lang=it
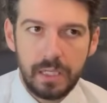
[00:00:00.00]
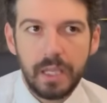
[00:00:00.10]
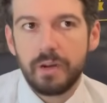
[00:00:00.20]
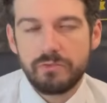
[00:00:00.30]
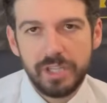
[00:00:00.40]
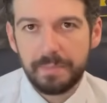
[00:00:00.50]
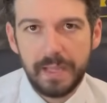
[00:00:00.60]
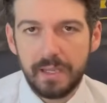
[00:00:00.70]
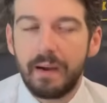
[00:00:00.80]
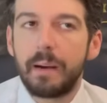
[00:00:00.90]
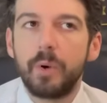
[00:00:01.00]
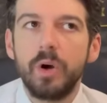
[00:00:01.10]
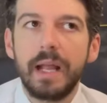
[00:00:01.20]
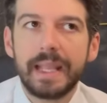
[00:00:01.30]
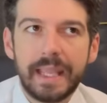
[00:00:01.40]
che non ci
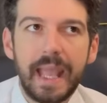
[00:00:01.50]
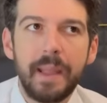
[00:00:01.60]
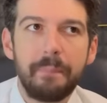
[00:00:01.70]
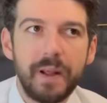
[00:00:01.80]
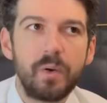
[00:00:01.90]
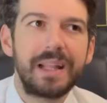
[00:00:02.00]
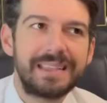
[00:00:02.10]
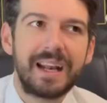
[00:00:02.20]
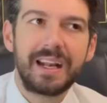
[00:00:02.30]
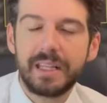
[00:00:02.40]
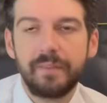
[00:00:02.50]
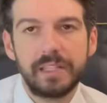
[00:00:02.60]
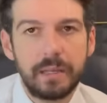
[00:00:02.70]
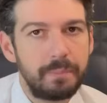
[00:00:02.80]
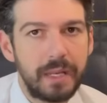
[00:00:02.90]
aspettavamo e che è però l'alternativa
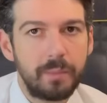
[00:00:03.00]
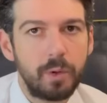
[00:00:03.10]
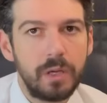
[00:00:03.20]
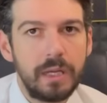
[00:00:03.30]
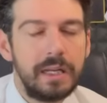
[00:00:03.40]
del primo.